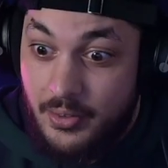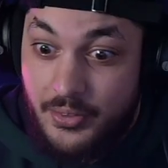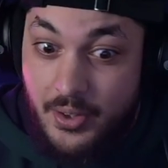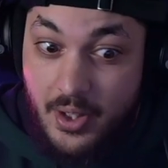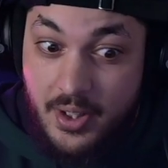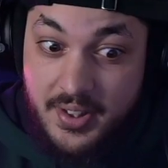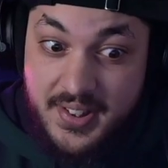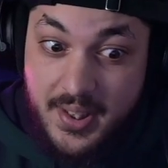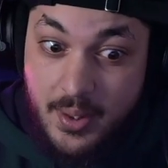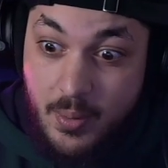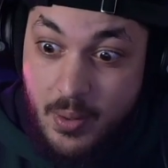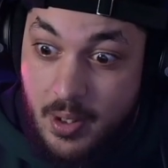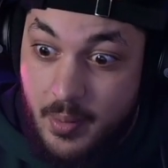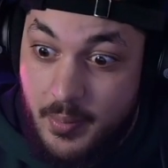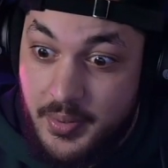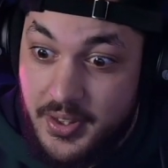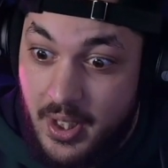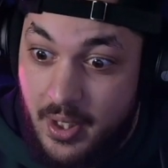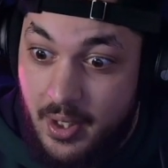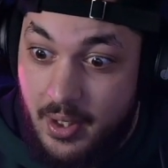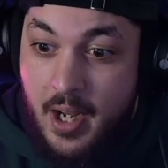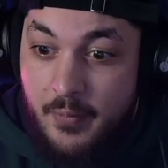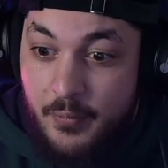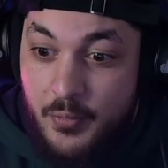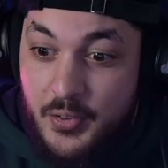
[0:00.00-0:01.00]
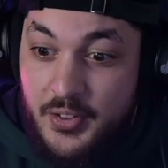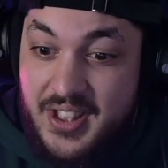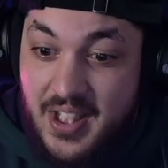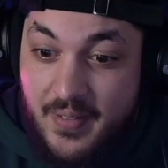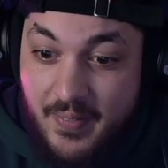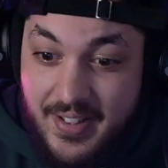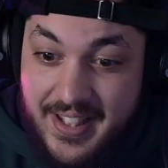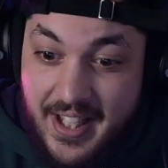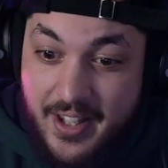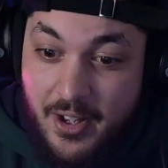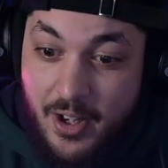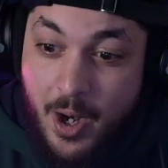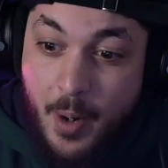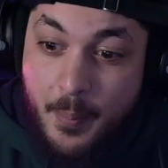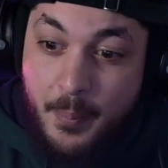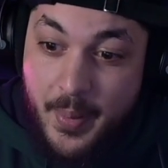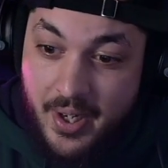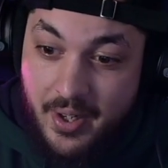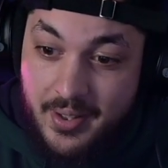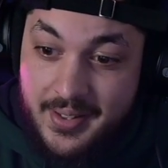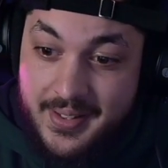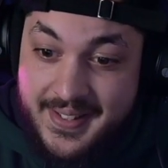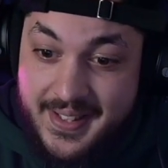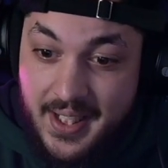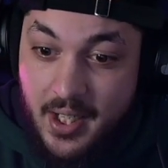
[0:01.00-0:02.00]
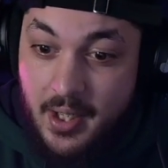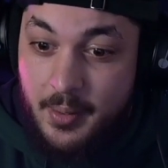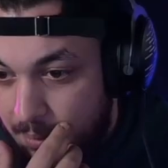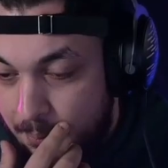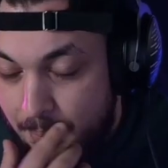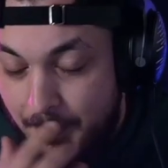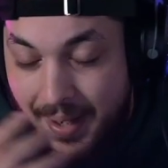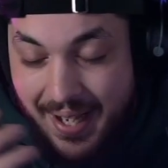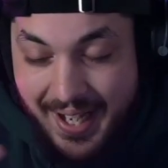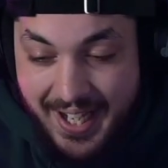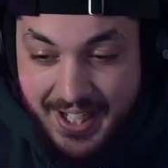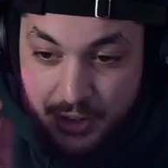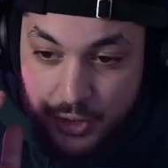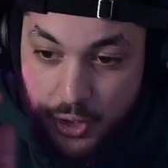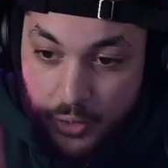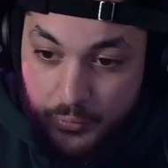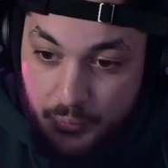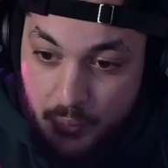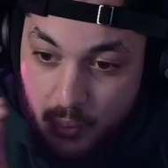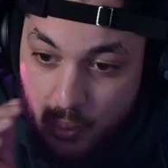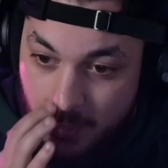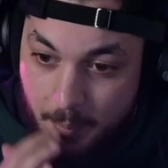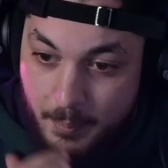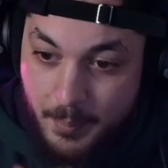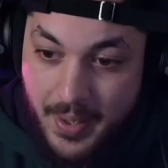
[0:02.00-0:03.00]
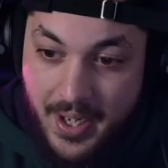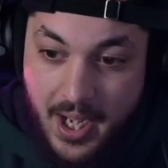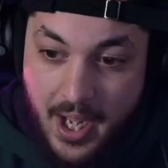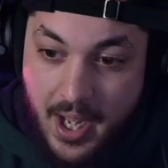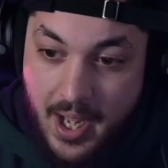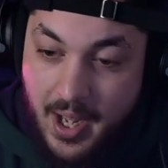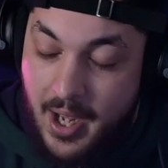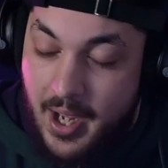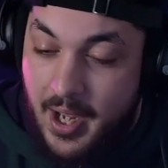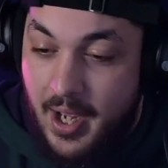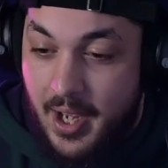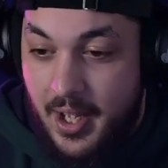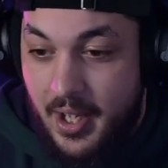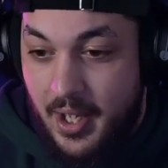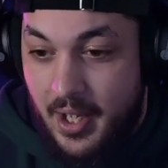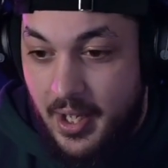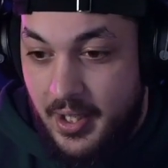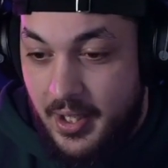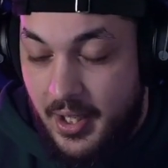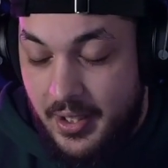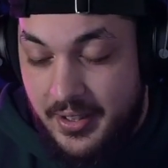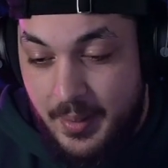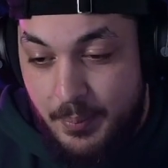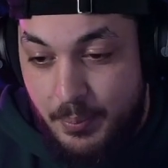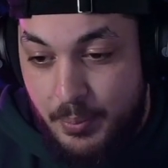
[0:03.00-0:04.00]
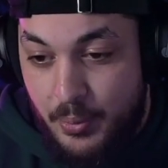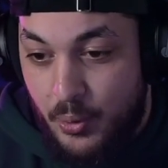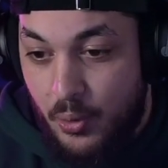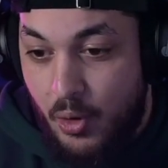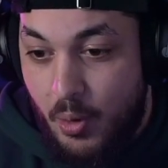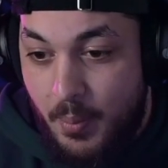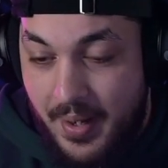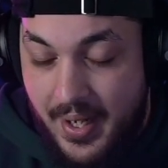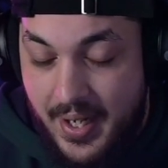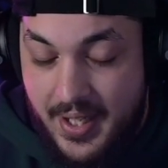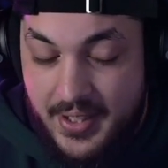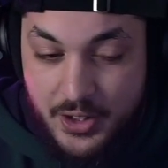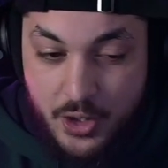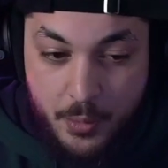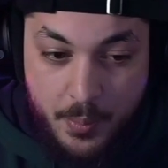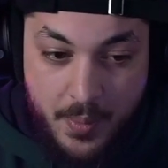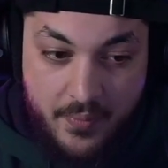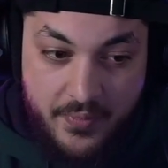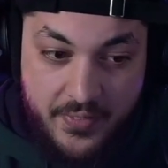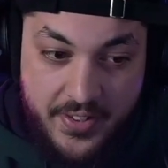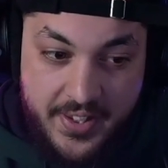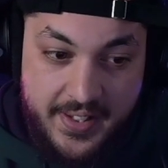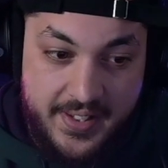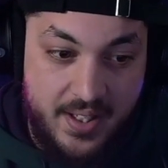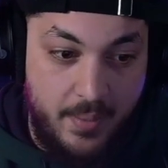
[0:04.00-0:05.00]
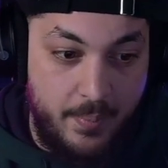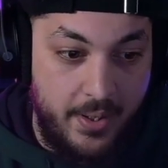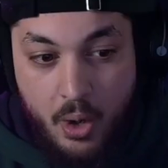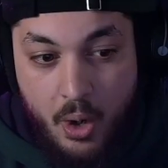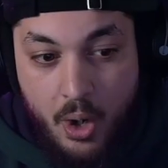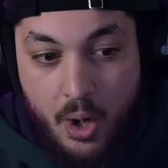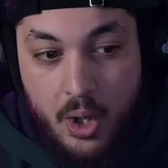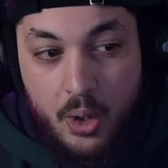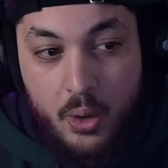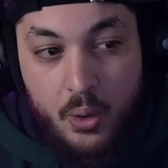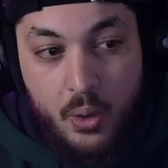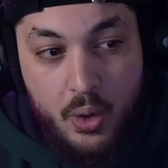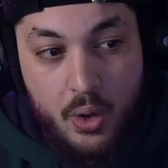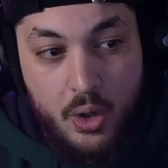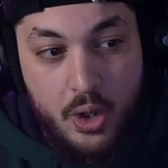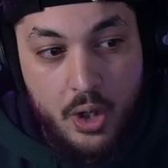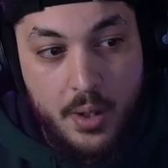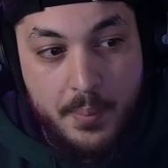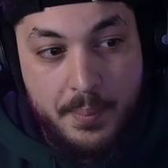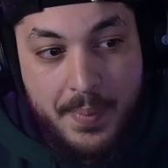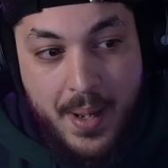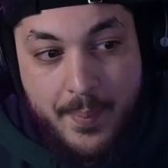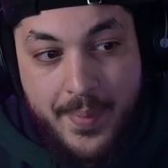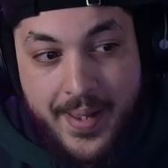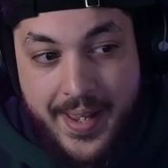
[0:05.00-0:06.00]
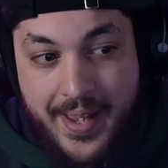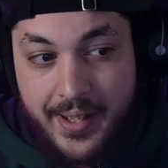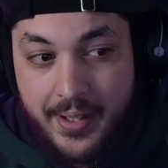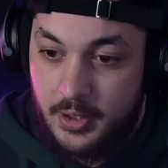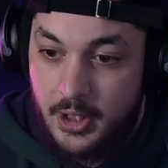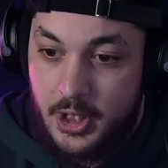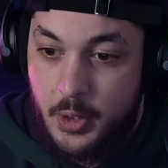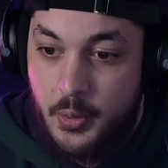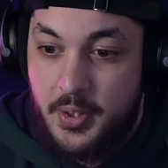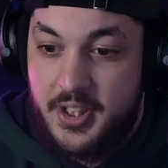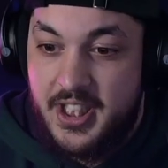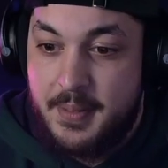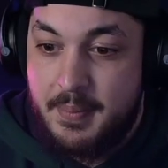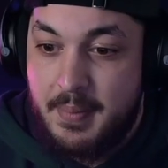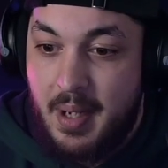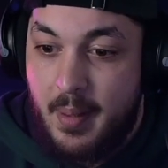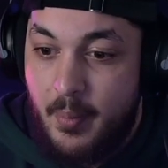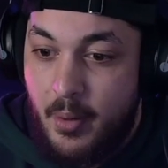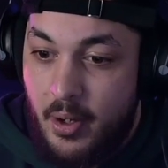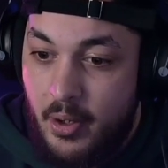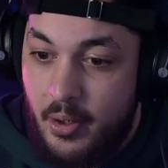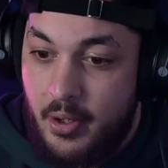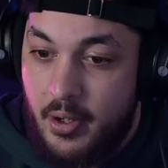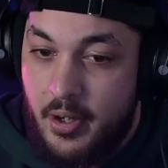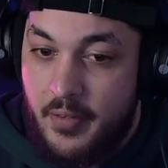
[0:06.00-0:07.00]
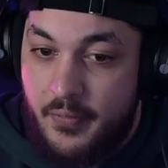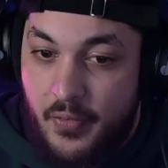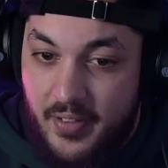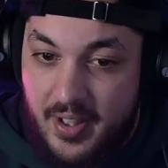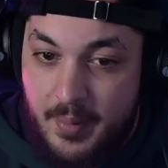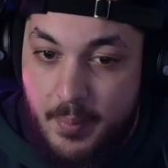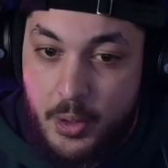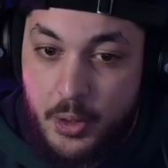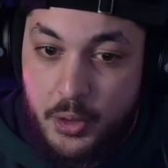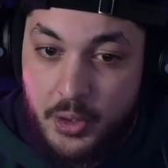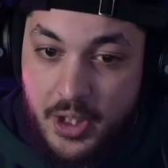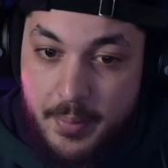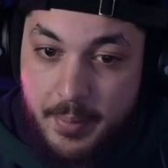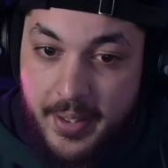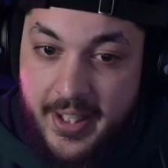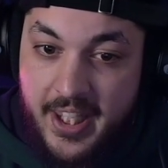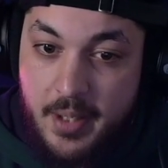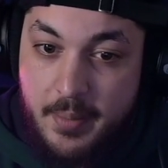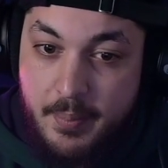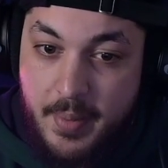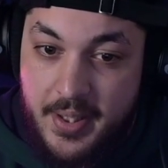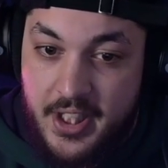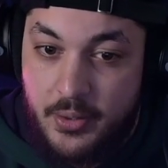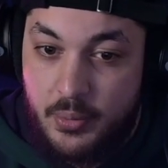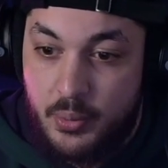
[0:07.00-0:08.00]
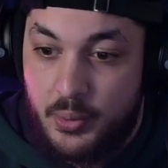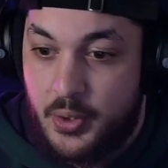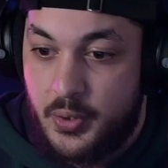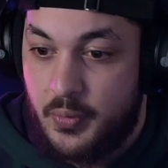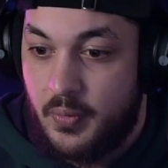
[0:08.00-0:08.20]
dans le salon comme ça là. Vous savez d'ailleurs, en parlant de ça, malaise de fou. un, des plus gros malaises de ma vie, sa mère. En gros, euh, ma mère, je lui dis, maman, euh, faut vraiment que tu regardes Breaking Bad et tout, tu